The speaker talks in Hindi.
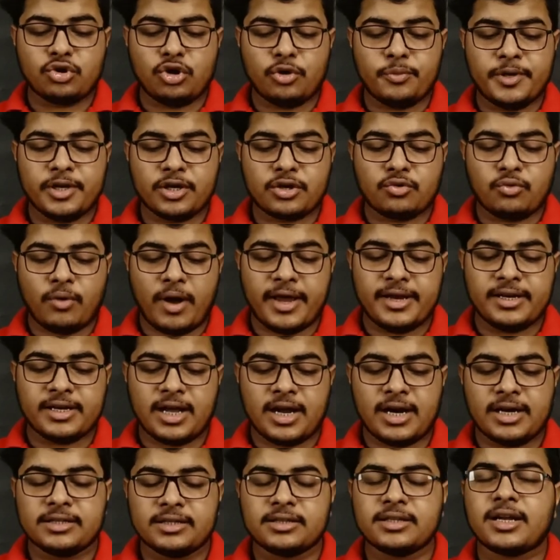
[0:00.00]
जो भी क्वाइन
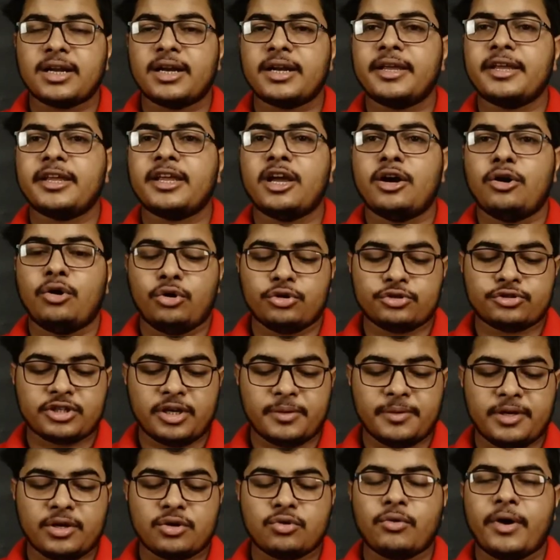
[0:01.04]
अर्न करेंगे वो
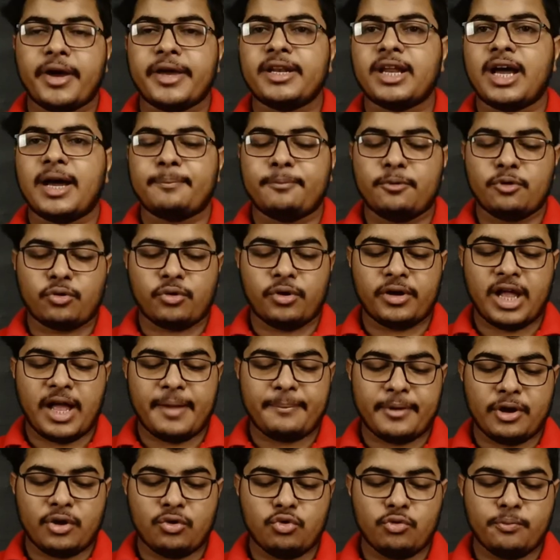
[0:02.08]
सभी क्वाइन आप लोग को
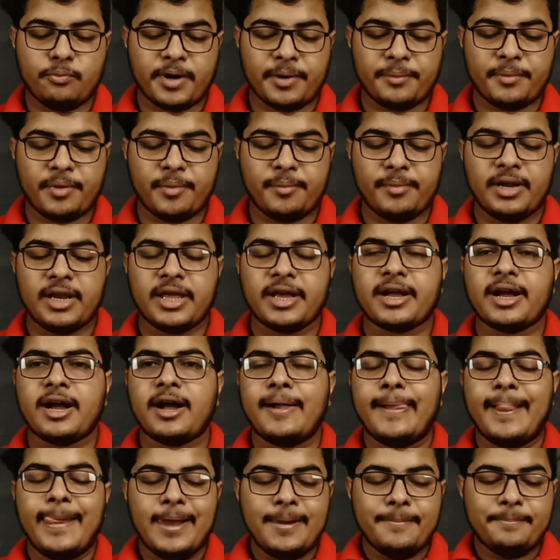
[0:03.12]
यहाँ पे ऊपर में
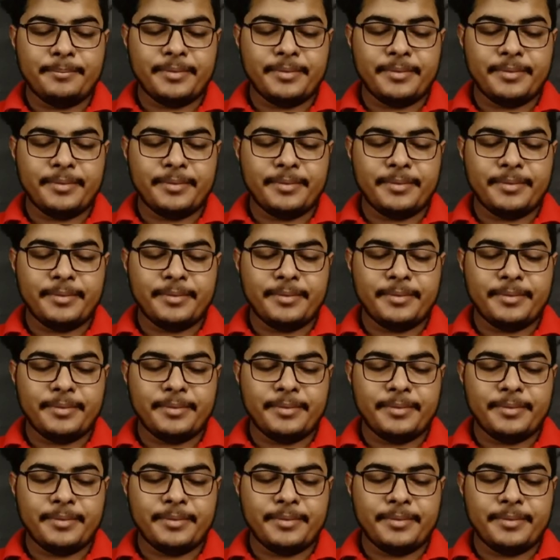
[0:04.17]
मिलेगा